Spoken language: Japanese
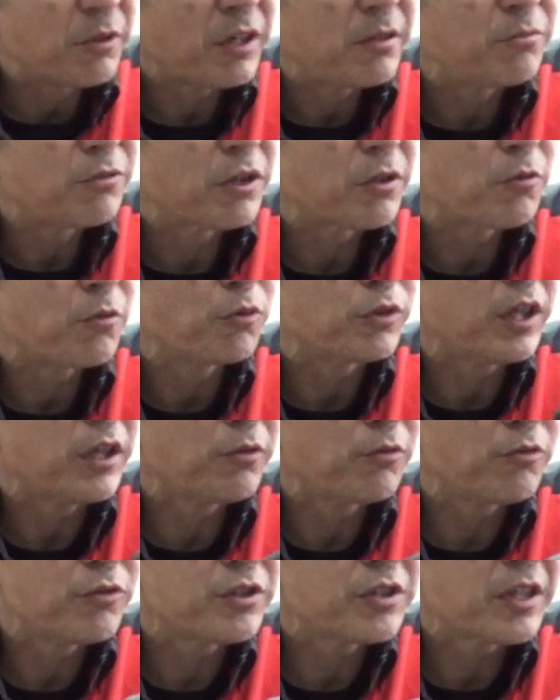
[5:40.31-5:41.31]
ライブレコーダー
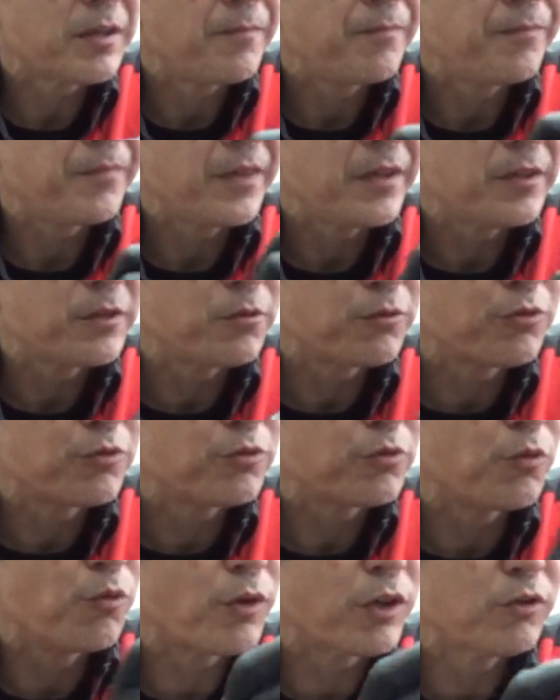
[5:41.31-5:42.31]
取り付け、ね、そうす
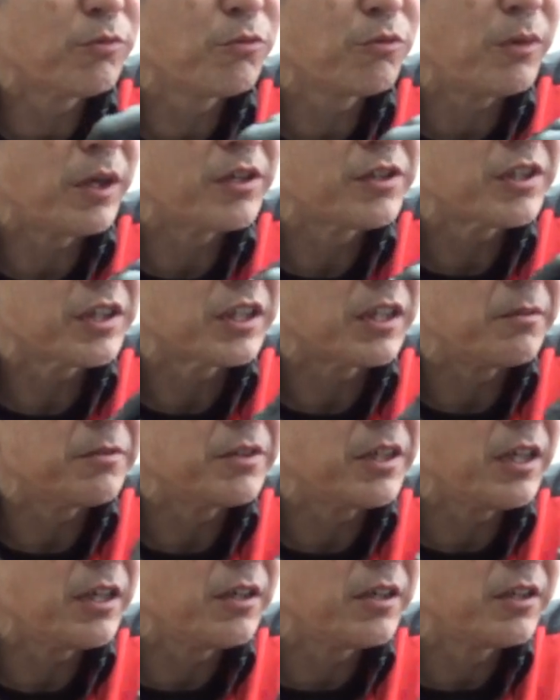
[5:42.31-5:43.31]
ると他のものも外さなきゃ
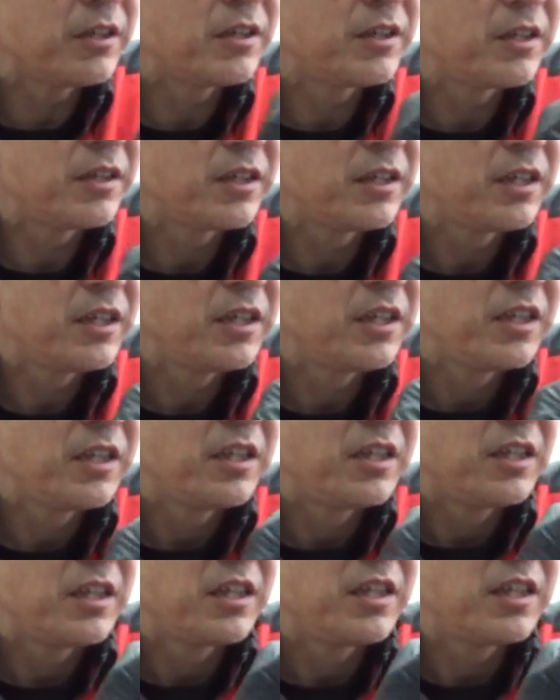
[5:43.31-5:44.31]
ダメね
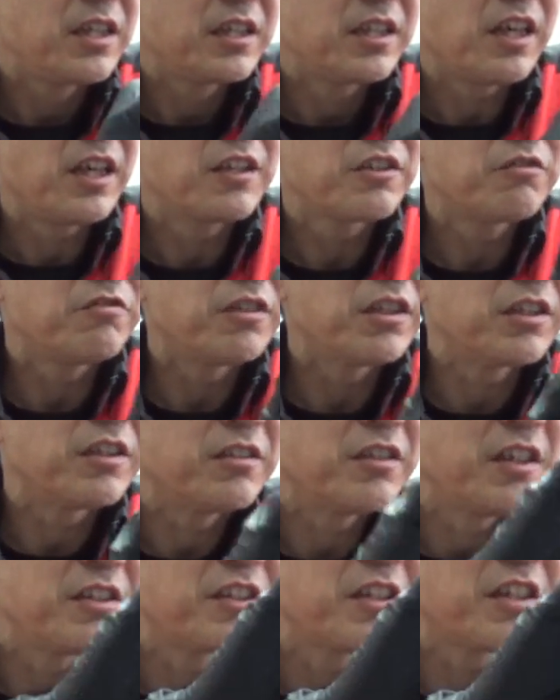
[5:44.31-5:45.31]
タンクは
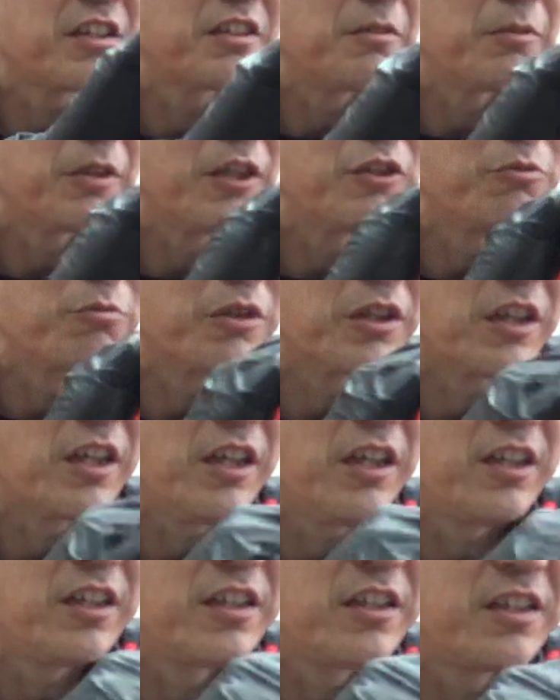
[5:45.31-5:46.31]
外さなくても大丈夫か
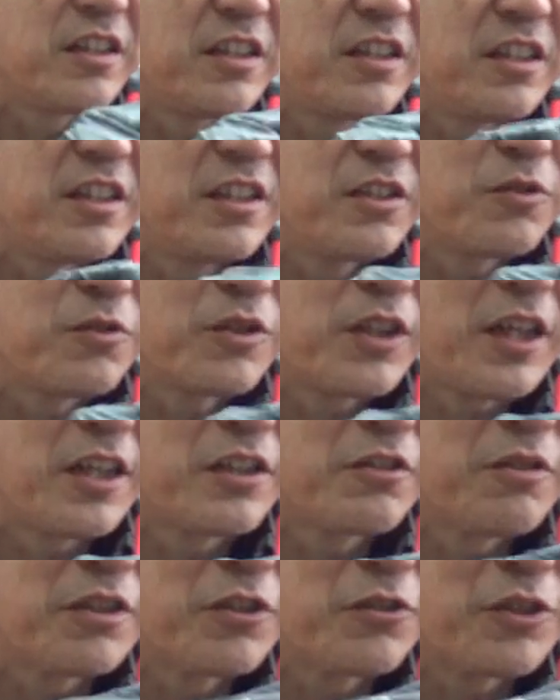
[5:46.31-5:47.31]
な
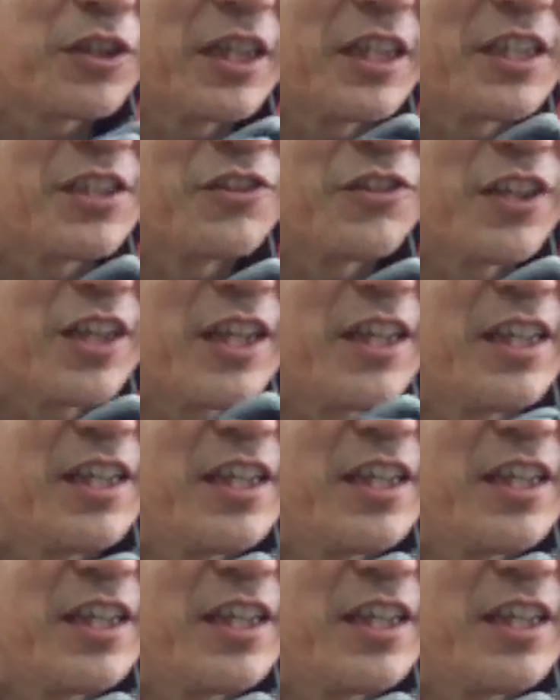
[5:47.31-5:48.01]
タンクはちょっと嫌ですよね